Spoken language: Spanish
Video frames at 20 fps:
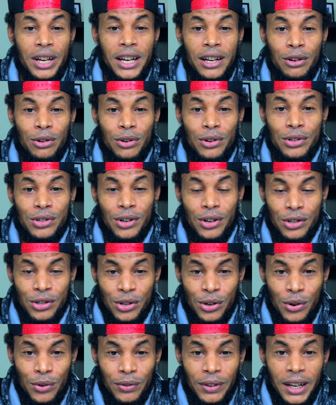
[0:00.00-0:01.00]
iconos
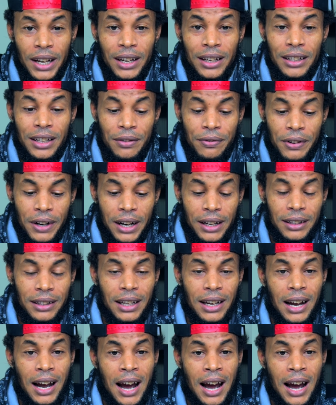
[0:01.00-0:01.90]
son diferentes